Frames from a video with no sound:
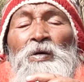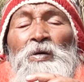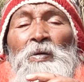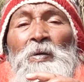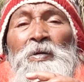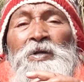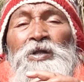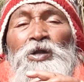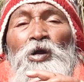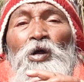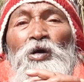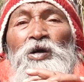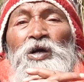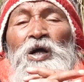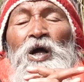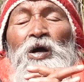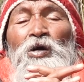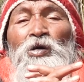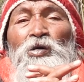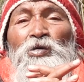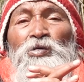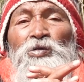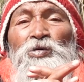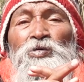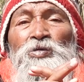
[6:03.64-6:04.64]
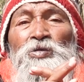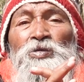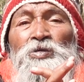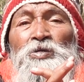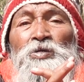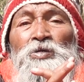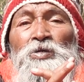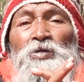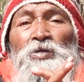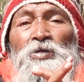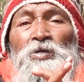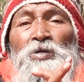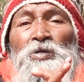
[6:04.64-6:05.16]
আমাদের রক্ষা করো
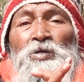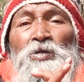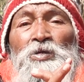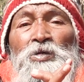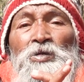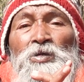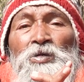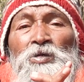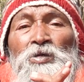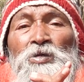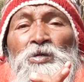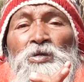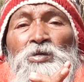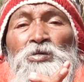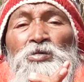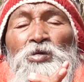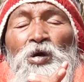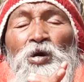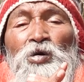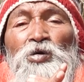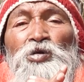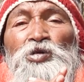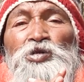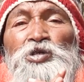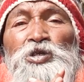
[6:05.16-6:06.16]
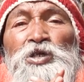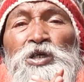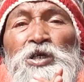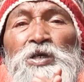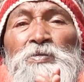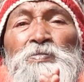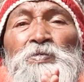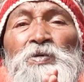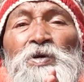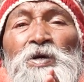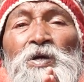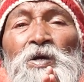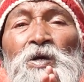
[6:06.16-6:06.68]
তখন
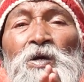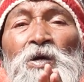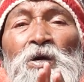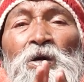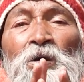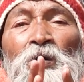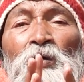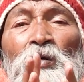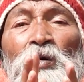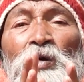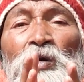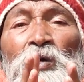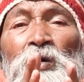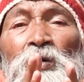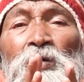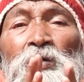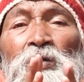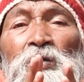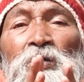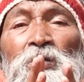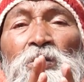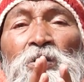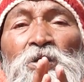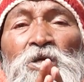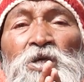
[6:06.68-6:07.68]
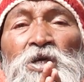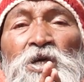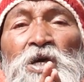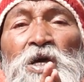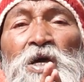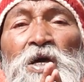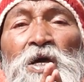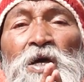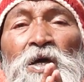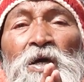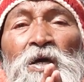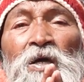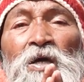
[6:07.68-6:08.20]
শিব গিয়ে
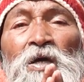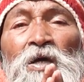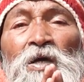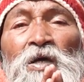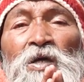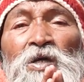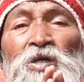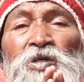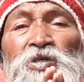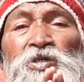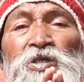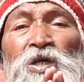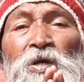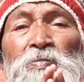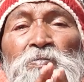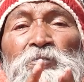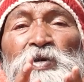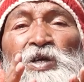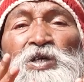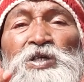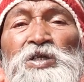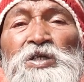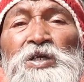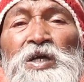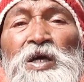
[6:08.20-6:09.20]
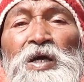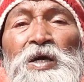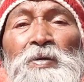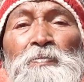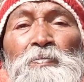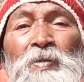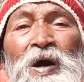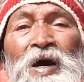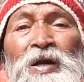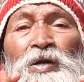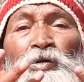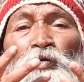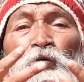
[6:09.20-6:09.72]
সে বিষকে
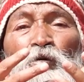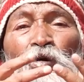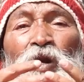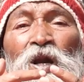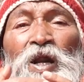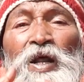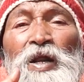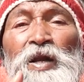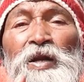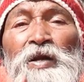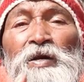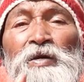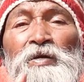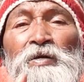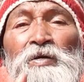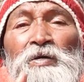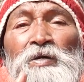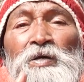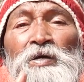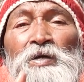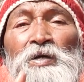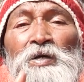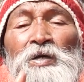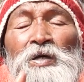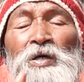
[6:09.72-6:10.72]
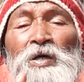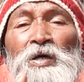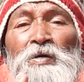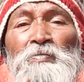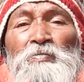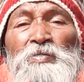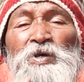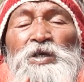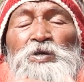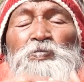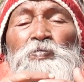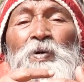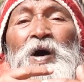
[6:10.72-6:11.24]
পান করলেন
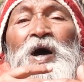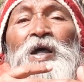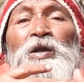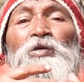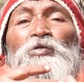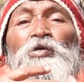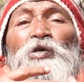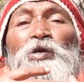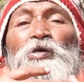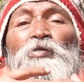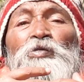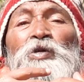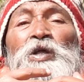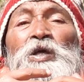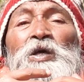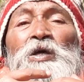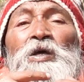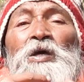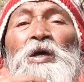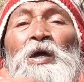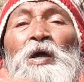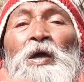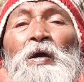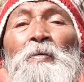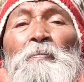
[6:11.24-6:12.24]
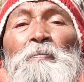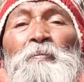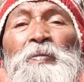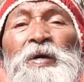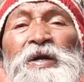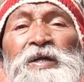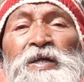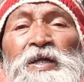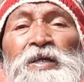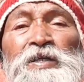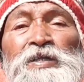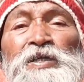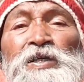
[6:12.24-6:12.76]
বিষ পান করে উনি
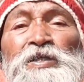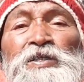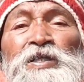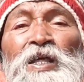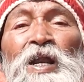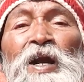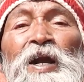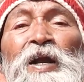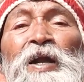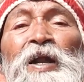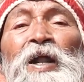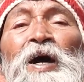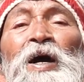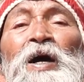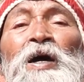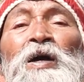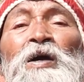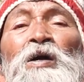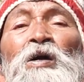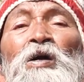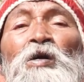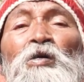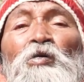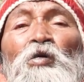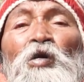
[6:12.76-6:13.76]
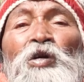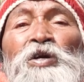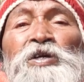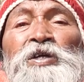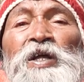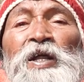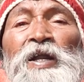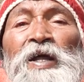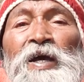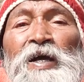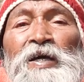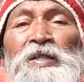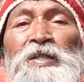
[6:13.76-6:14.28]
পেটে যেতে দিলেন না কণ্ঠে
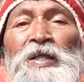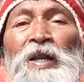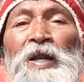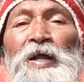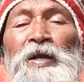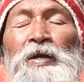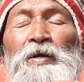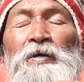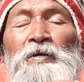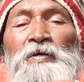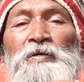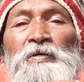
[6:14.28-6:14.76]
রেখে দিলেন